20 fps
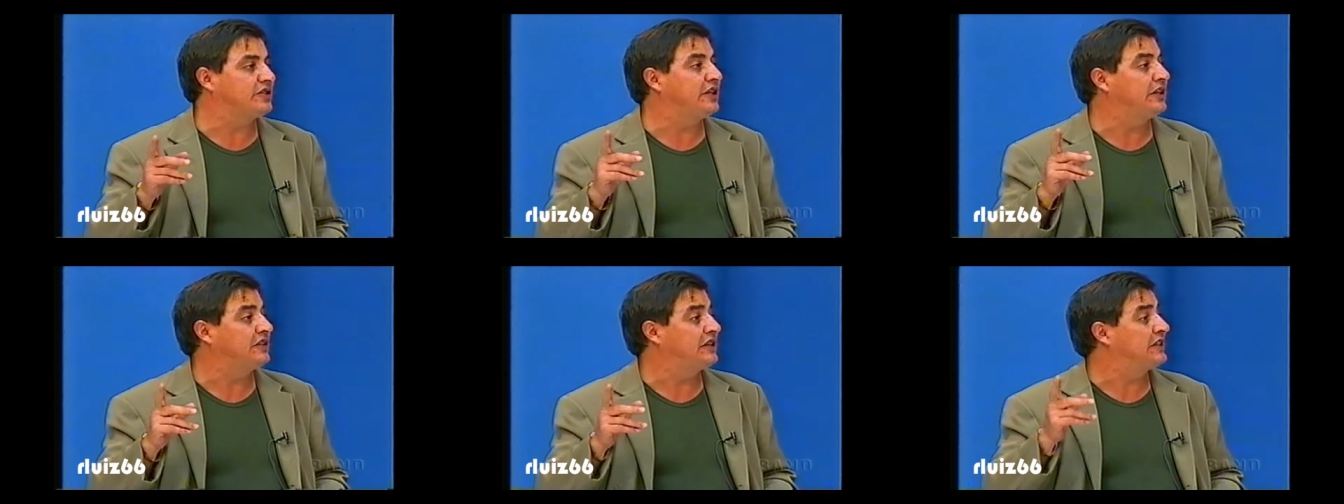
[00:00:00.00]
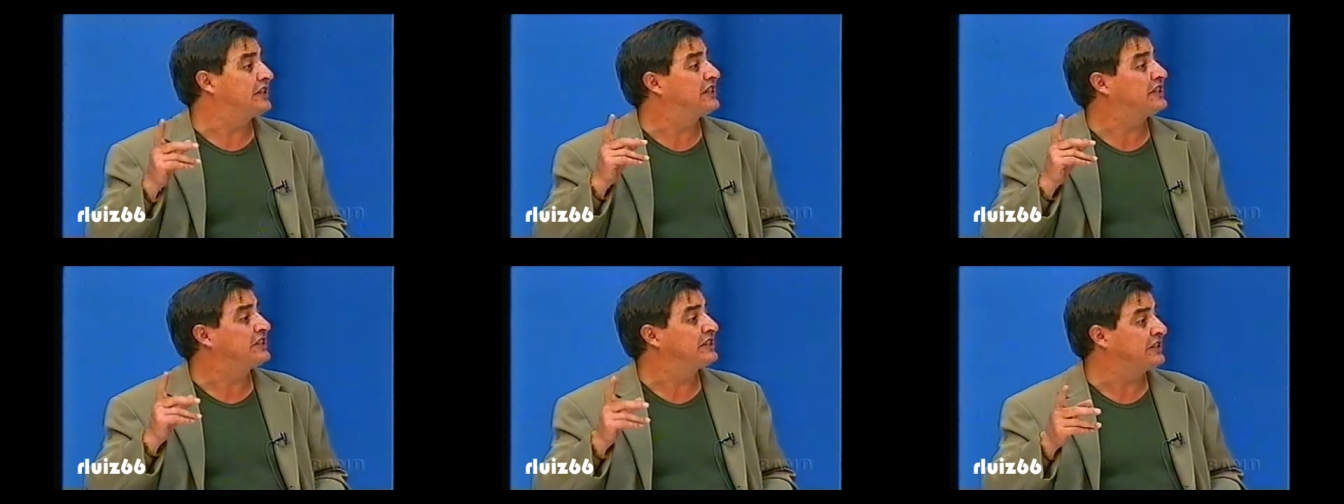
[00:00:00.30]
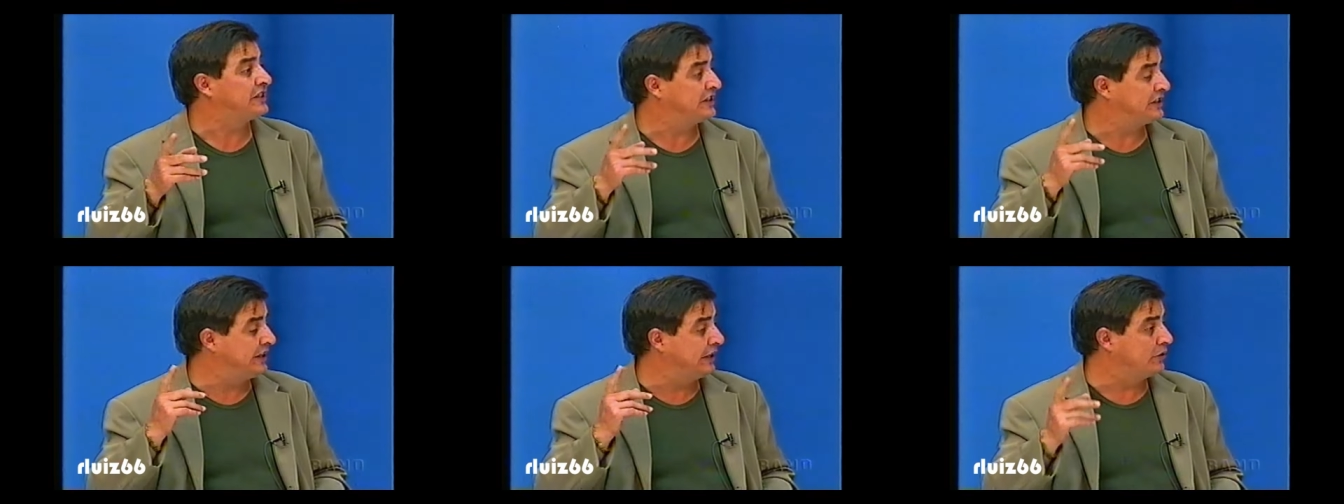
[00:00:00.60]

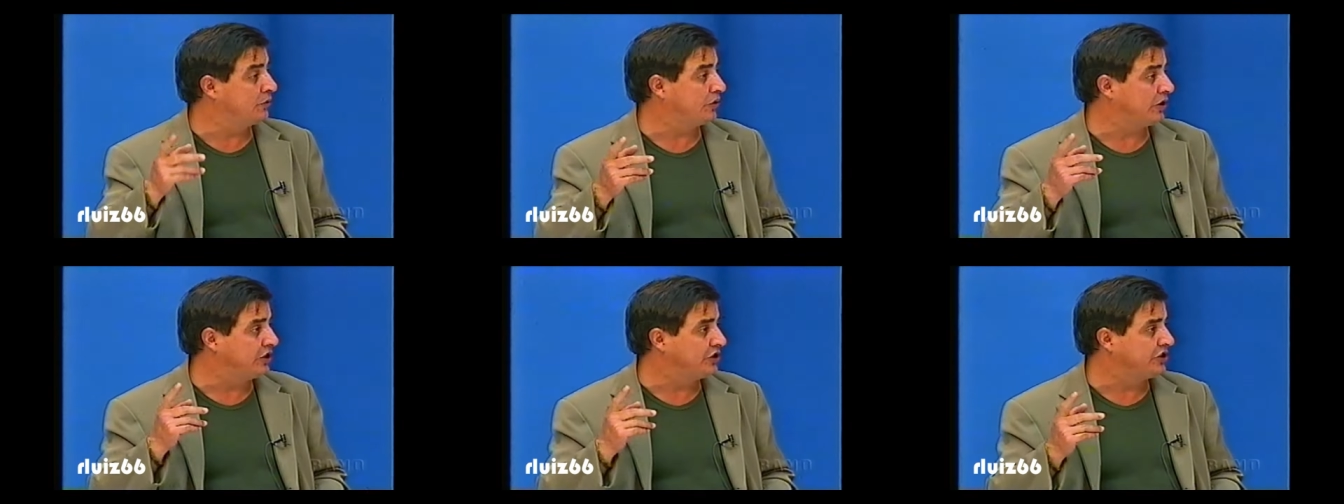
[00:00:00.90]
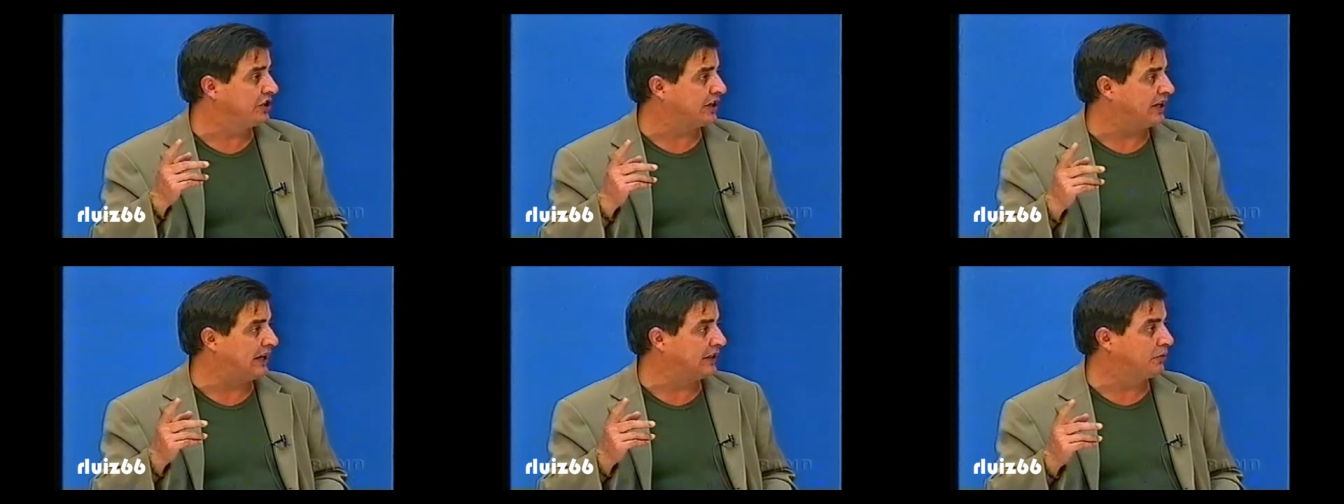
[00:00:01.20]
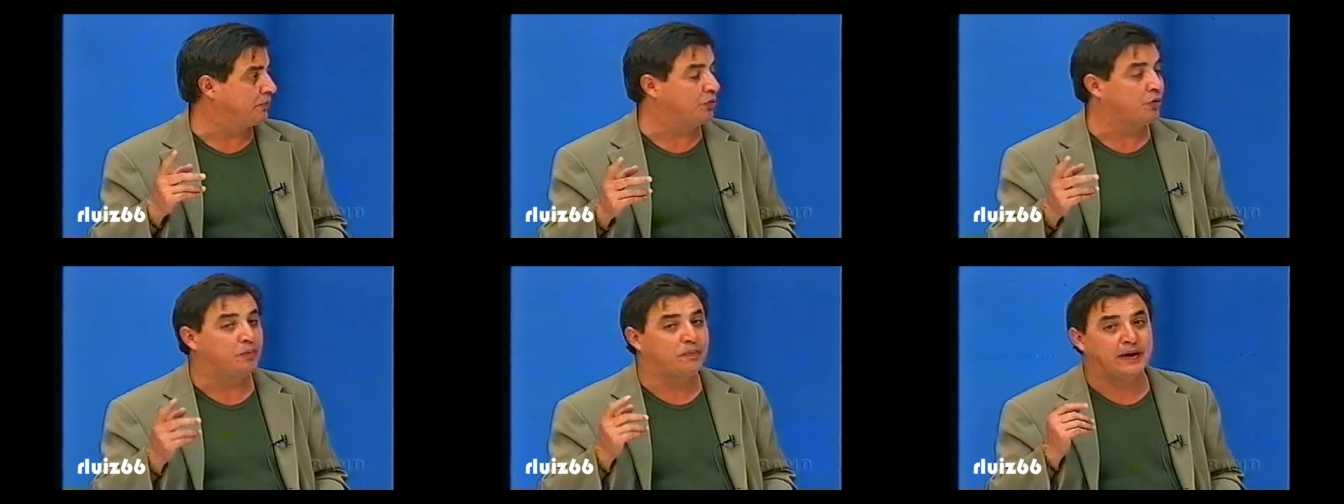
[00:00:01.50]
sendo criticado
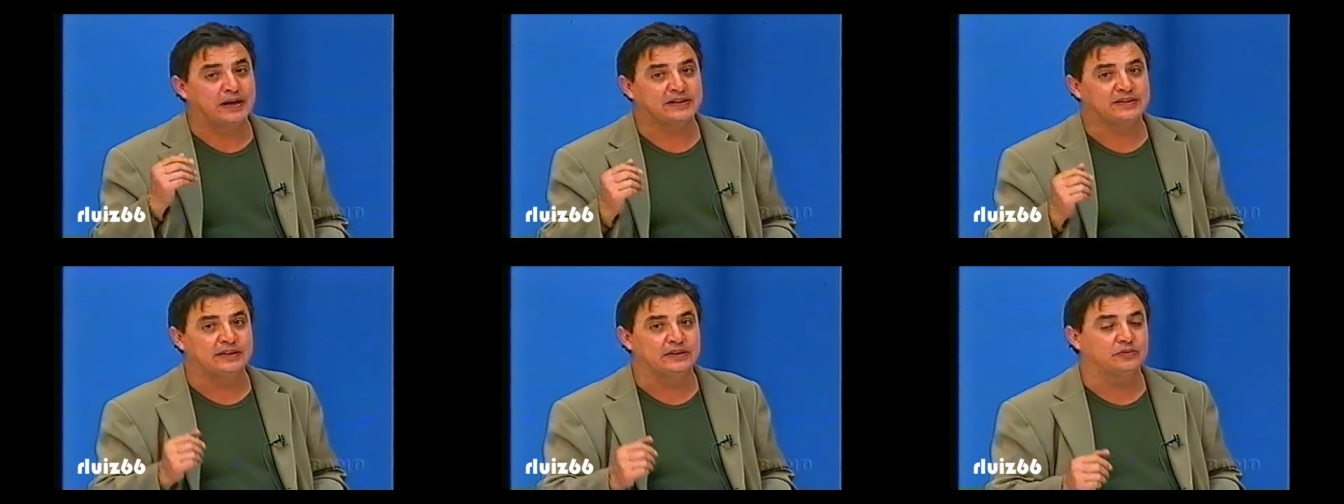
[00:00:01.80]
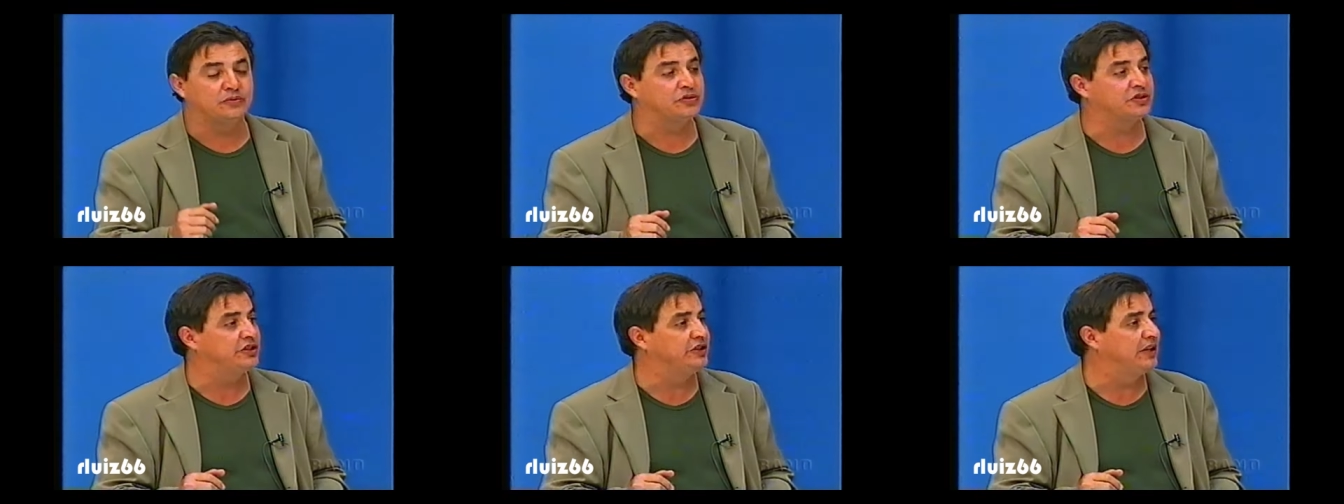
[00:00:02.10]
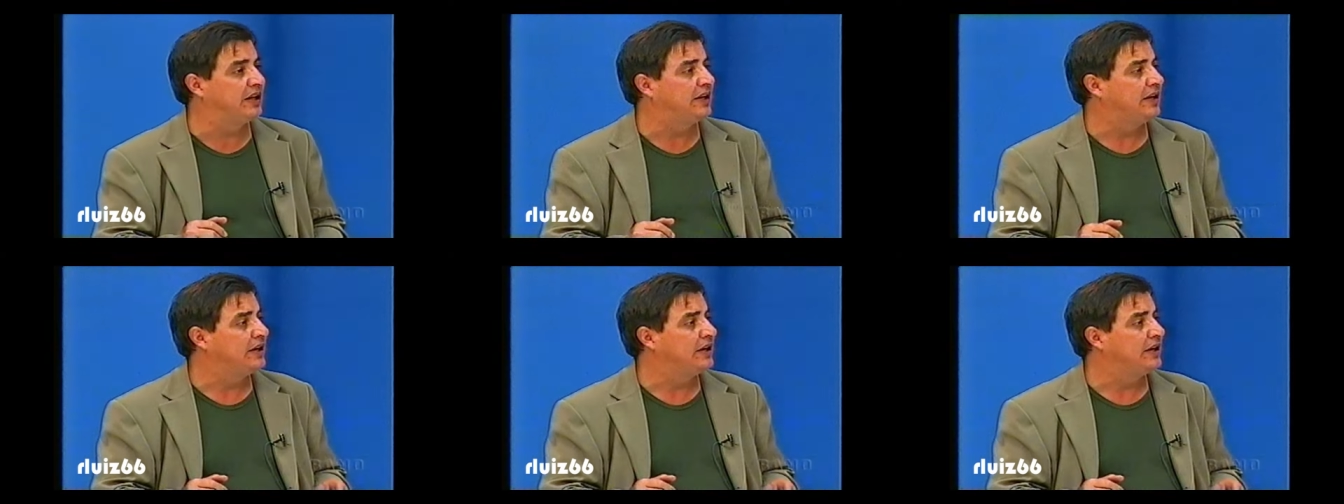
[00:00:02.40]
por parte da torcida